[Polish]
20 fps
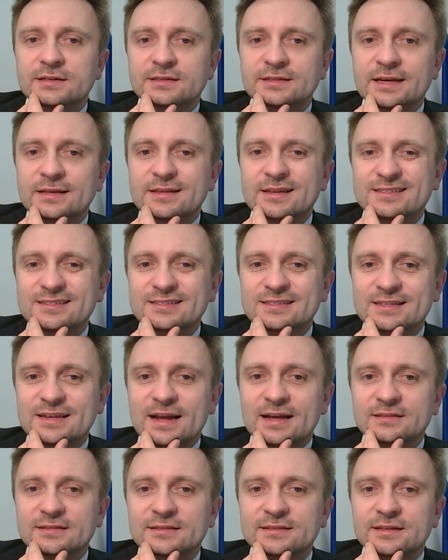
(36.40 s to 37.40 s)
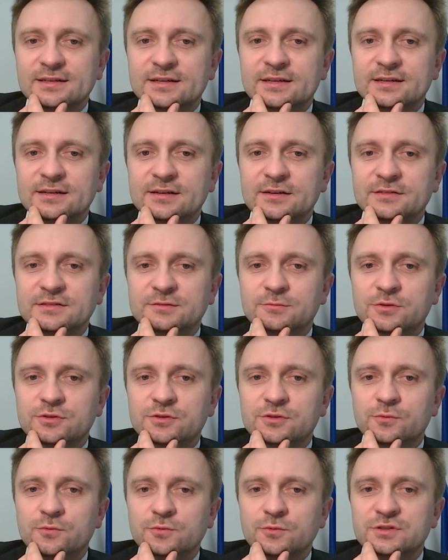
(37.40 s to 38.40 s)
Jeden z radnych
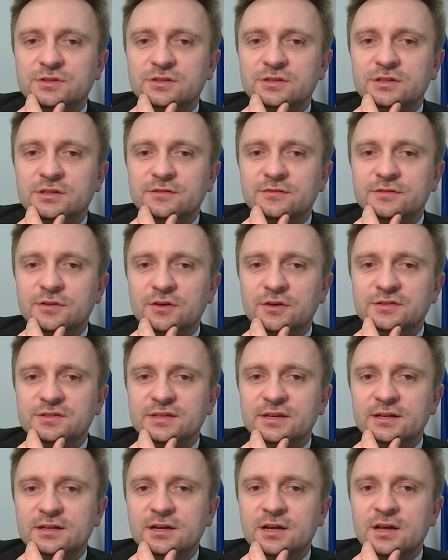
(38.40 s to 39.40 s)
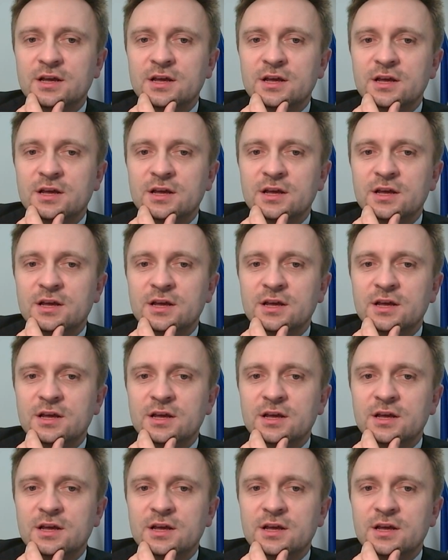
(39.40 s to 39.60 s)
złożył ustny wniosek,